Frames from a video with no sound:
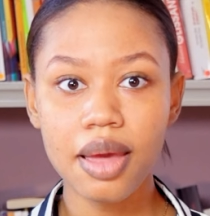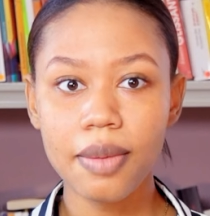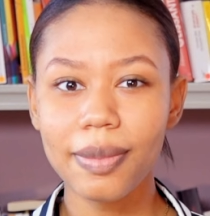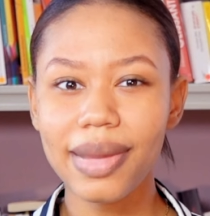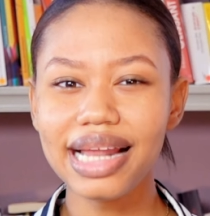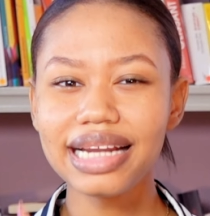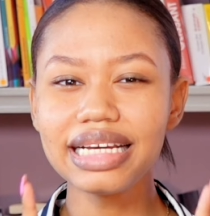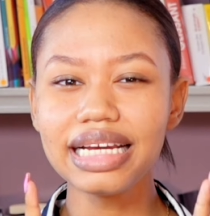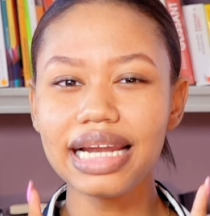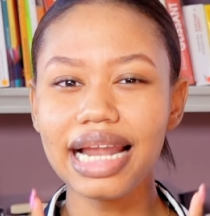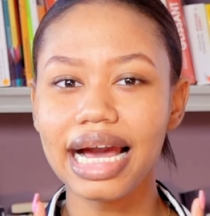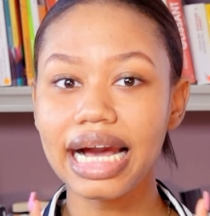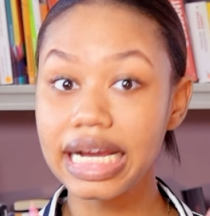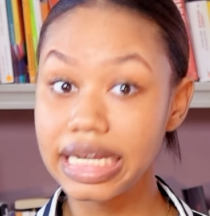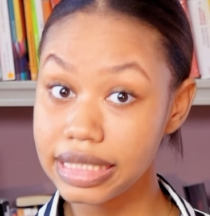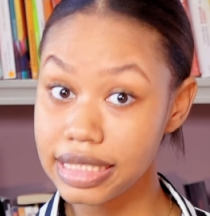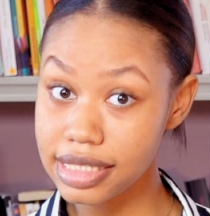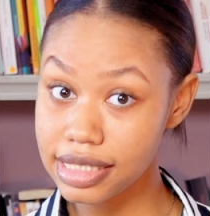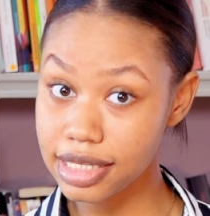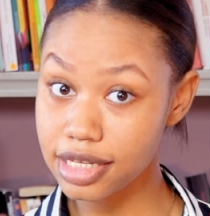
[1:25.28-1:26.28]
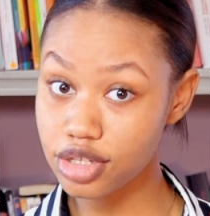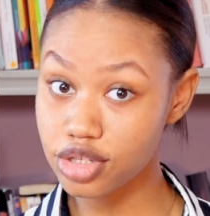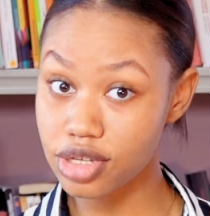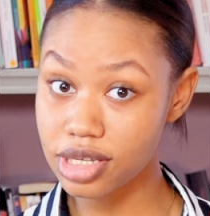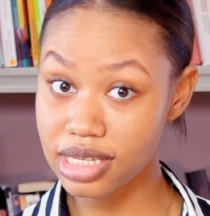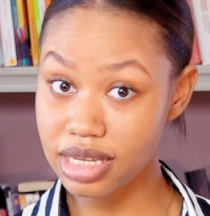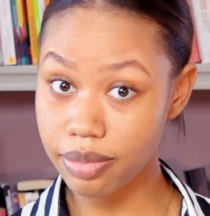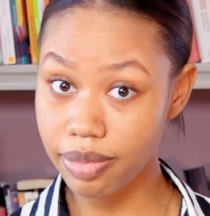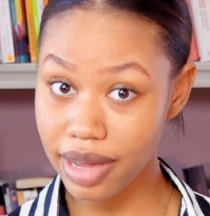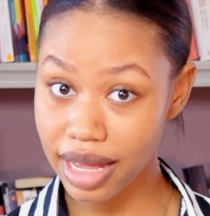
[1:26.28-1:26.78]
malgré la réticence de
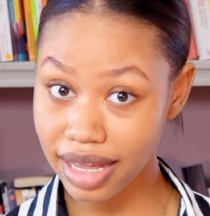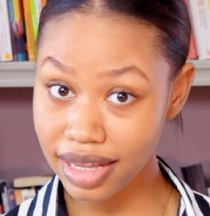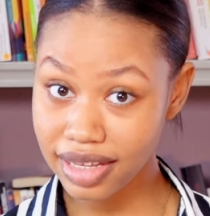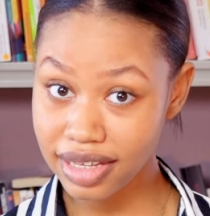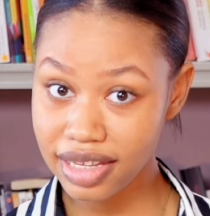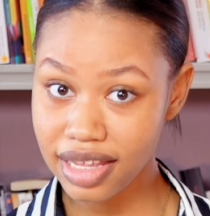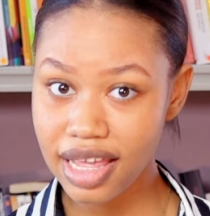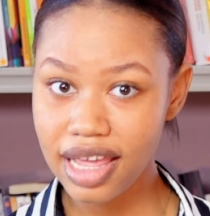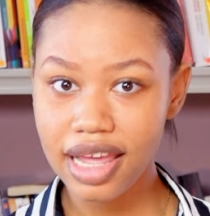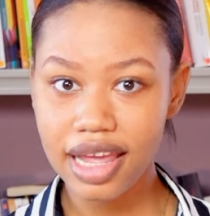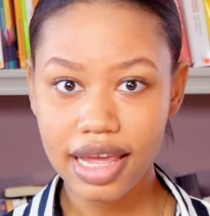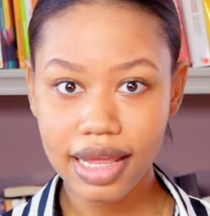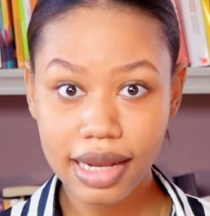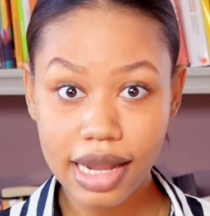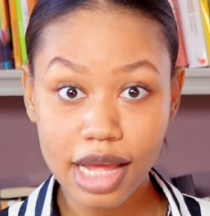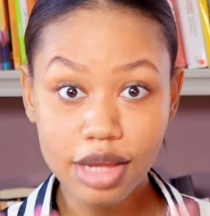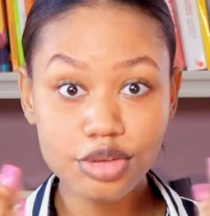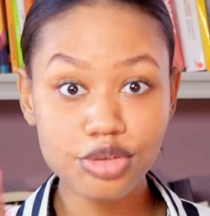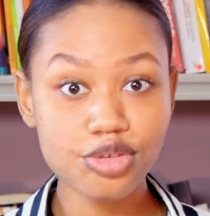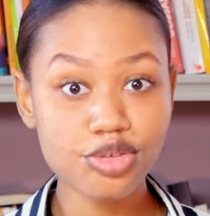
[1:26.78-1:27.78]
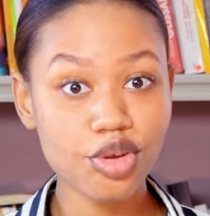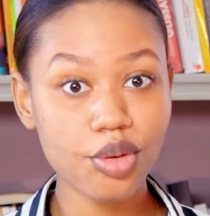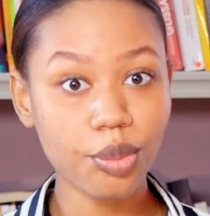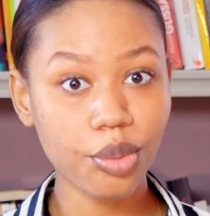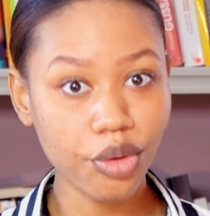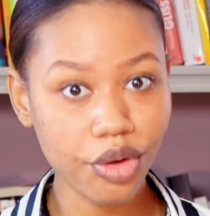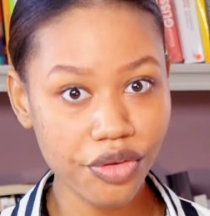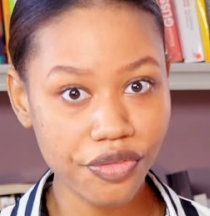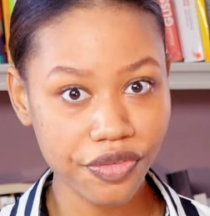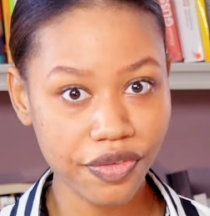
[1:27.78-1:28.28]
ses parents, elle a eu son
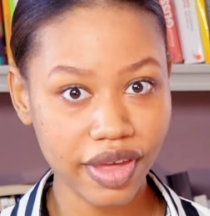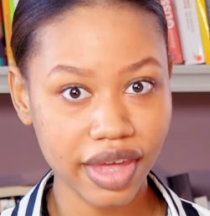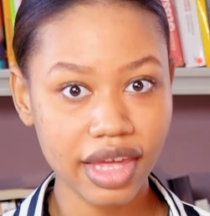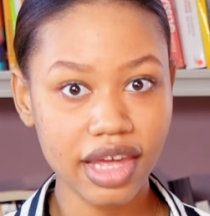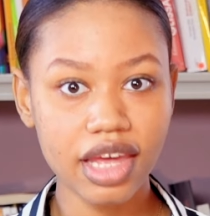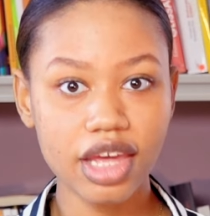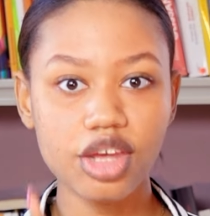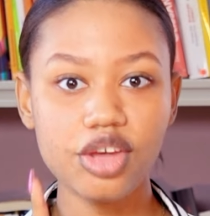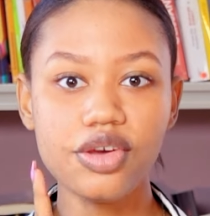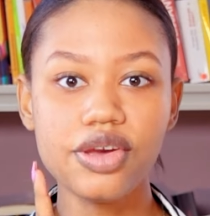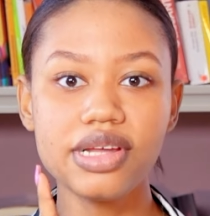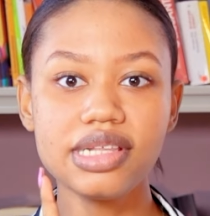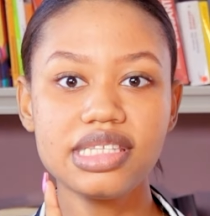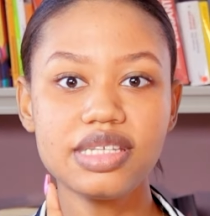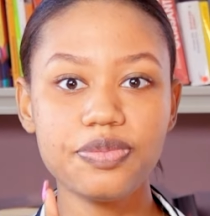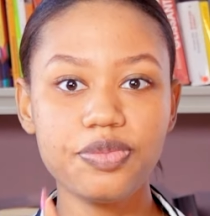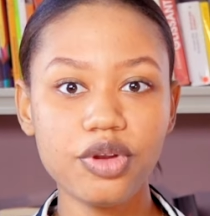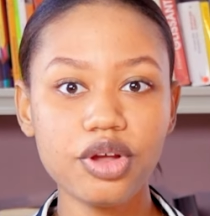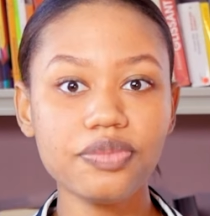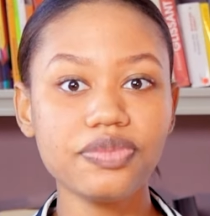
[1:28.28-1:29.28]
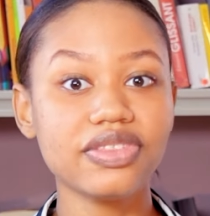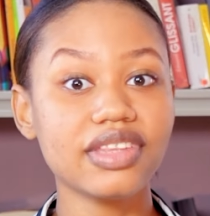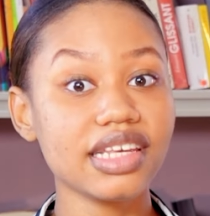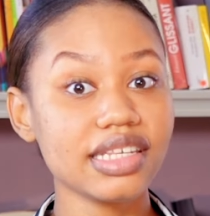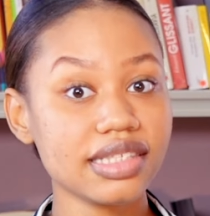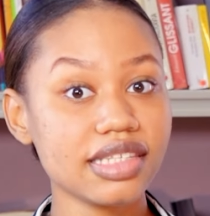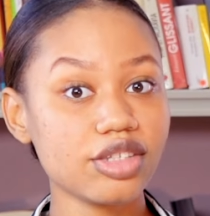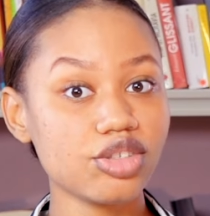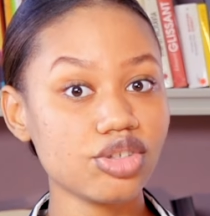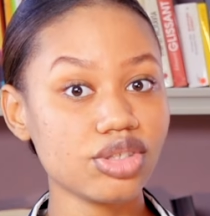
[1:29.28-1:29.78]
brevet et un diplôme
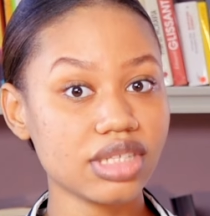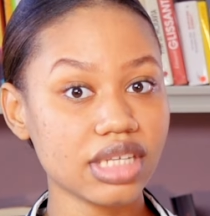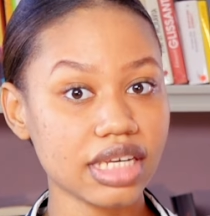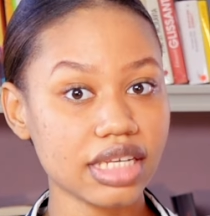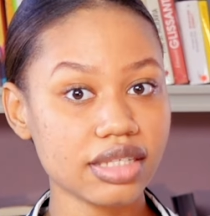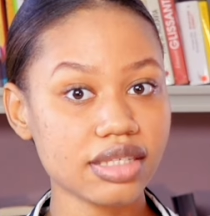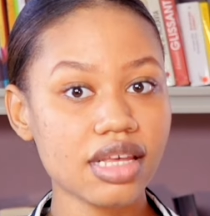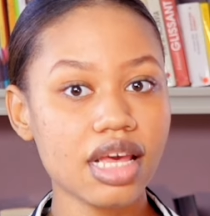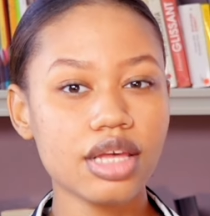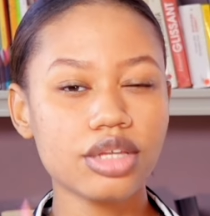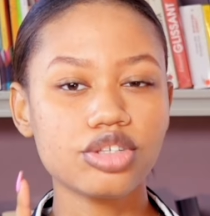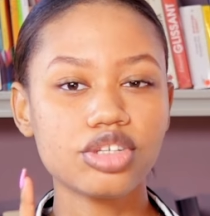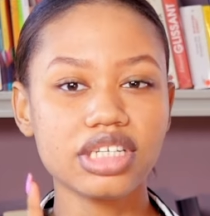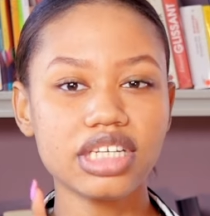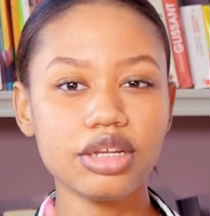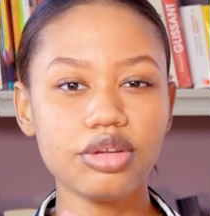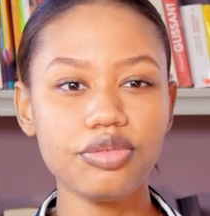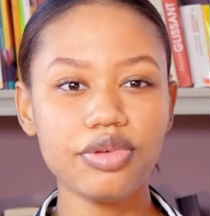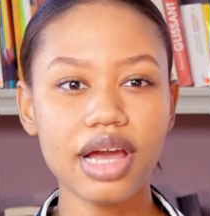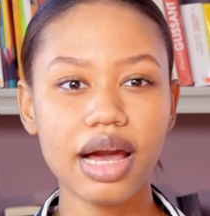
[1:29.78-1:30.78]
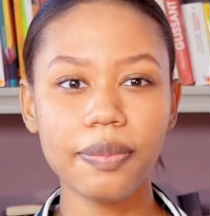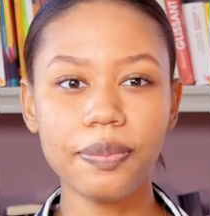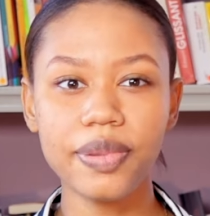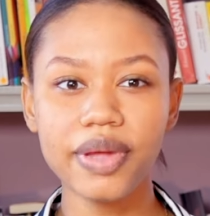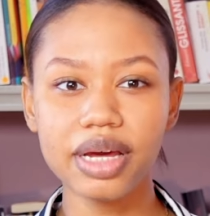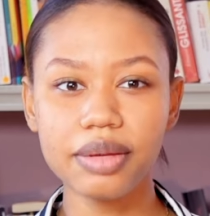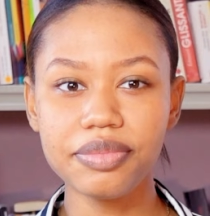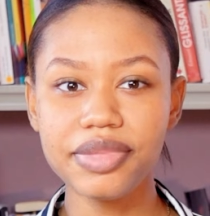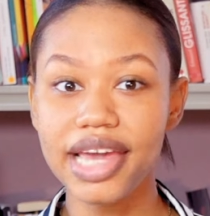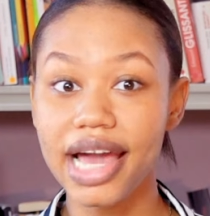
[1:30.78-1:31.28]
d'institutrice, ce qui lui a
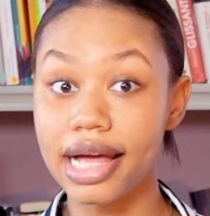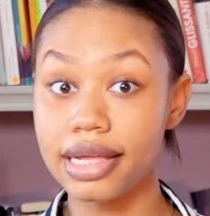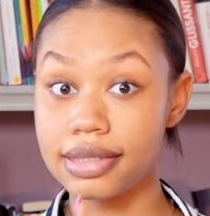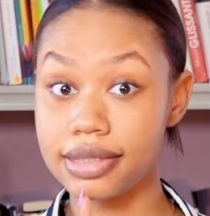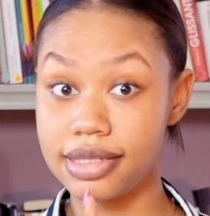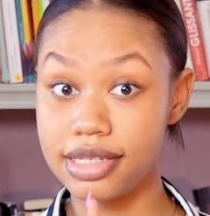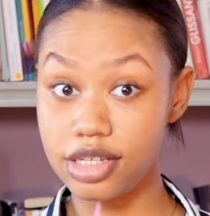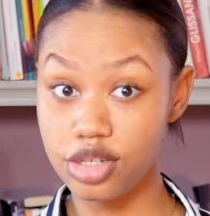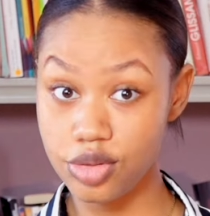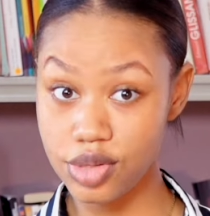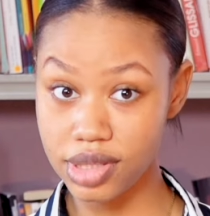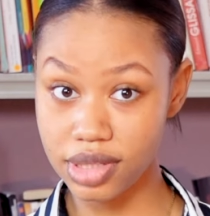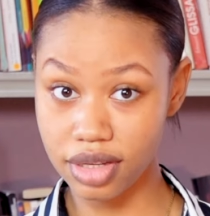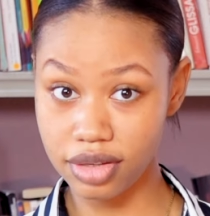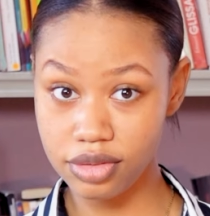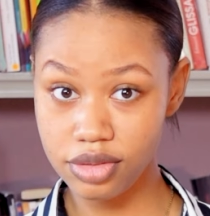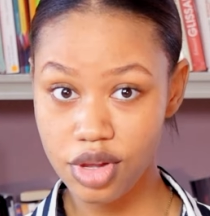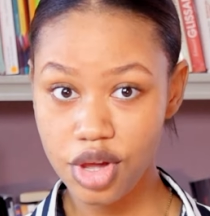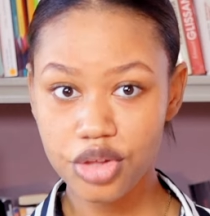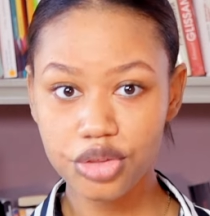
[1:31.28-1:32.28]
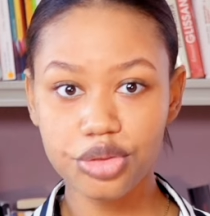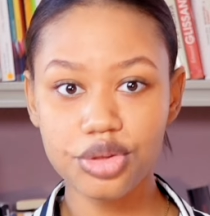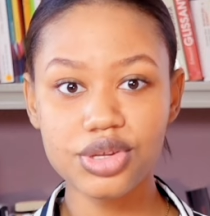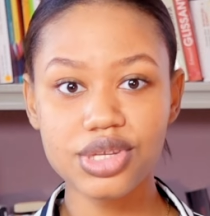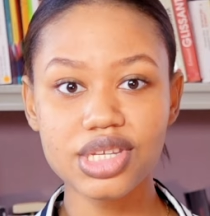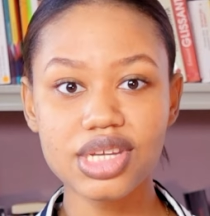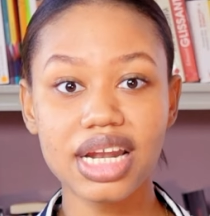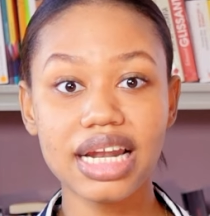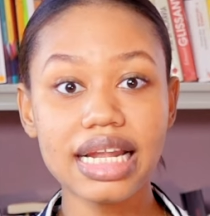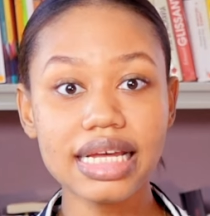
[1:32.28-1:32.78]
permis à 18 ans de
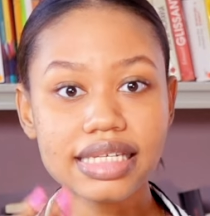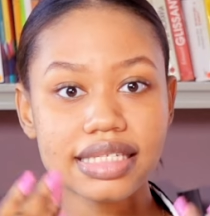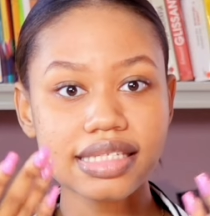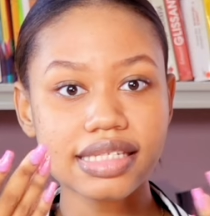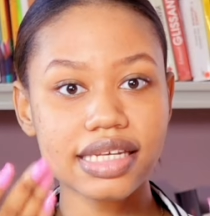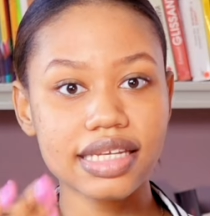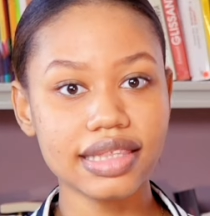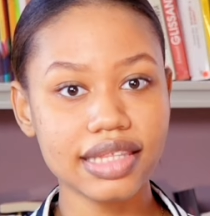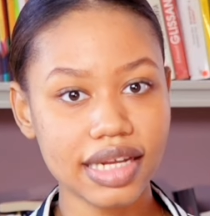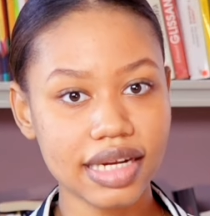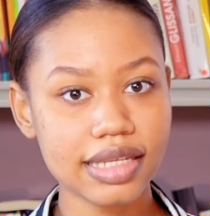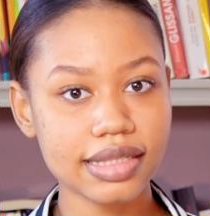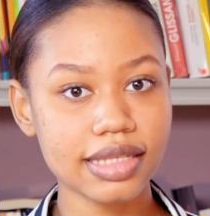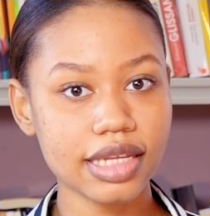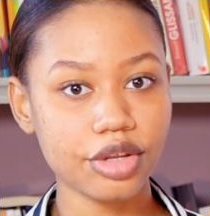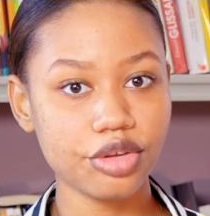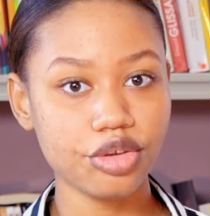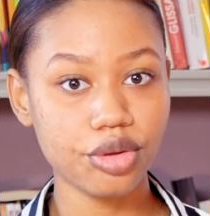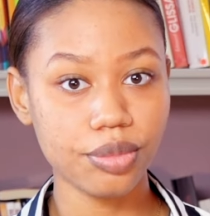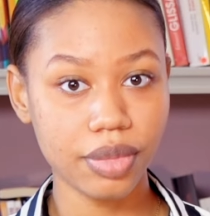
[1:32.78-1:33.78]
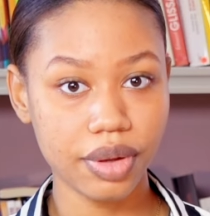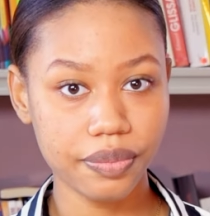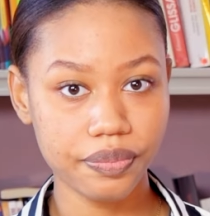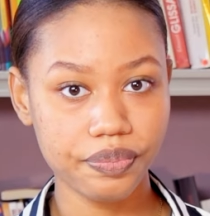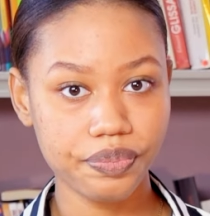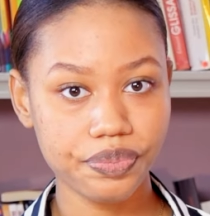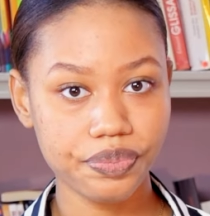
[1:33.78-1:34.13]
se lancer dans l'enseignement.